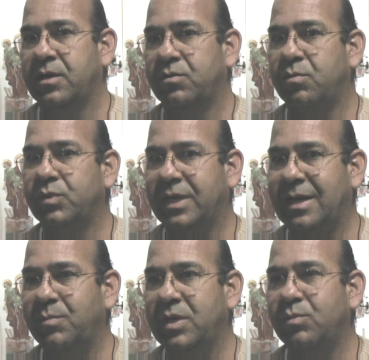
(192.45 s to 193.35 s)
como está na
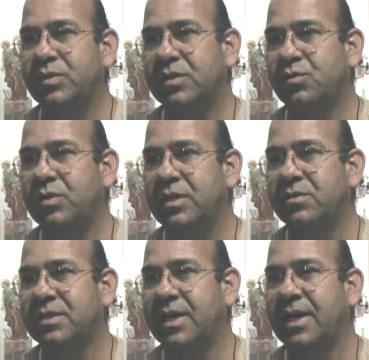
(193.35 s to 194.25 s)
Bíblia, os escolhidos
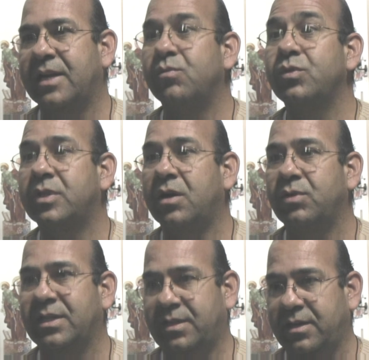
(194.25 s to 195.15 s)
carregarão um tal
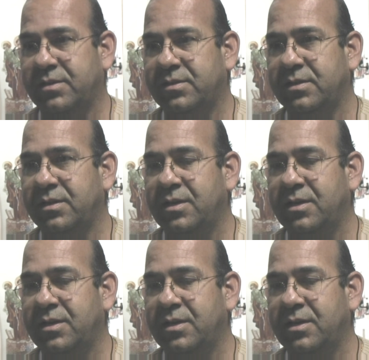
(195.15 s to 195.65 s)
na testa.